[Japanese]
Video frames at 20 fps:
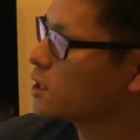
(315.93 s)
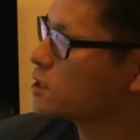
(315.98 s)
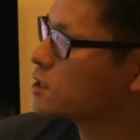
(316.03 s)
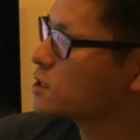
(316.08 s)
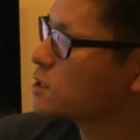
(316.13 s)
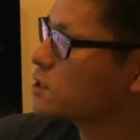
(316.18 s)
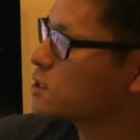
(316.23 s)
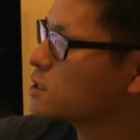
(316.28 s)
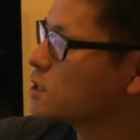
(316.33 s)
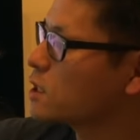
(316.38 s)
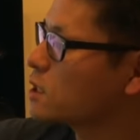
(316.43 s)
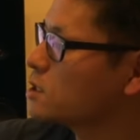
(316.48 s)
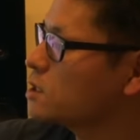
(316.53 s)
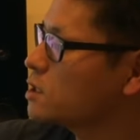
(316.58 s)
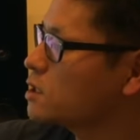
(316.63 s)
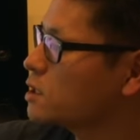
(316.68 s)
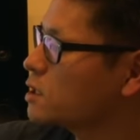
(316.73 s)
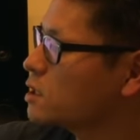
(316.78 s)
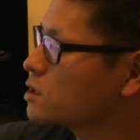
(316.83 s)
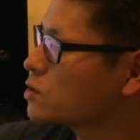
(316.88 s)
実際
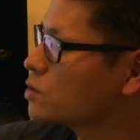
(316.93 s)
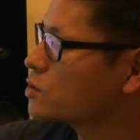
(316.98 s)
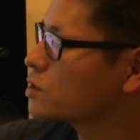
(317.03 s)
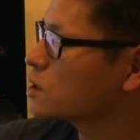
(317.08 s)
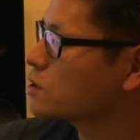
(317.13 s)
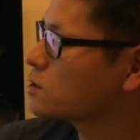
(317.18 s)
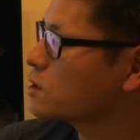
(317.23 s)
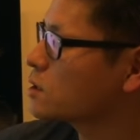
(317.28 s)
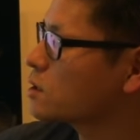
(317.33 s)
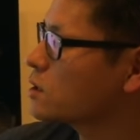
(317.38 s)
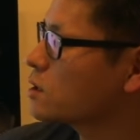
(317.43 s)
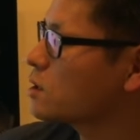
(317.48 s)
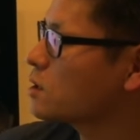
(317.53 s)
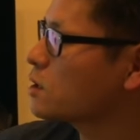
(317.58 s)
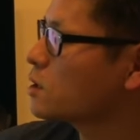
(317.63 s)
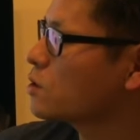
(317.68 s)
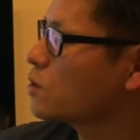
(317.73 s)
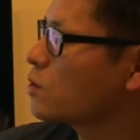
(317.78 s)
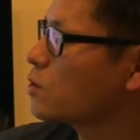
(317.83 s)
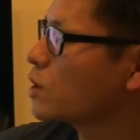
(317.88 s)
に創作
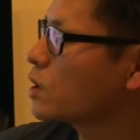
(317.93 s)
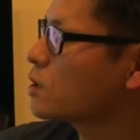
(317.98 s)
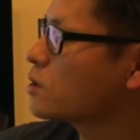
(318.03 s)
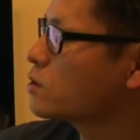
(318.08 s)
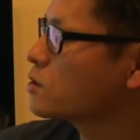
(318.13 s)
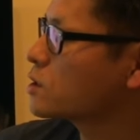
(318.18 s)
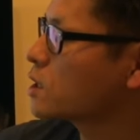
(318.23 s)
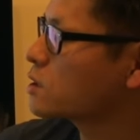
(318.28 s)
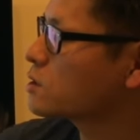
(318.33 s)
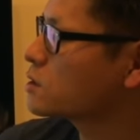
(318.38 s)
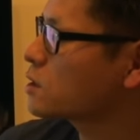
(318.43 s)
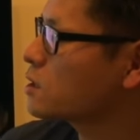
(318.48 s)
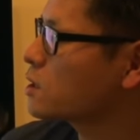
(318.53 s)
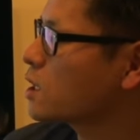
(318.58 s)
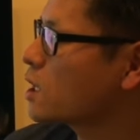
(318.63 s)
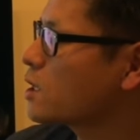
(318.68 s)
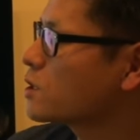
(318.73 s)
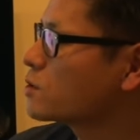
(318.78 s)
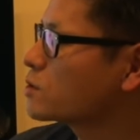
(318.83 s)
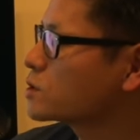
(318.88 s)
的表現の作成
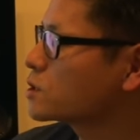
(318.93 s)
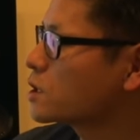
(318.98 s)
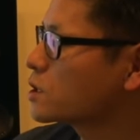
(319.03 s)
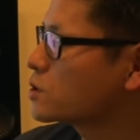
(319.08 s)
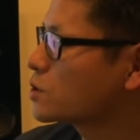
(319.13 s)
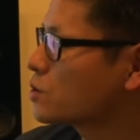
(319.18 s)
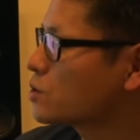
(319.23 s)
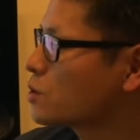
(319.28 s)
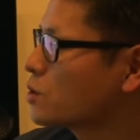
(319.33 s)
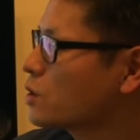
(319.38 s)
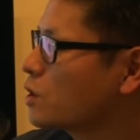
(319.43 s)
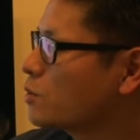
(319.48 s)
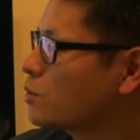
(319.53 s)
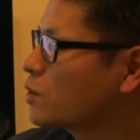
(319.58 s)
に関与した人と、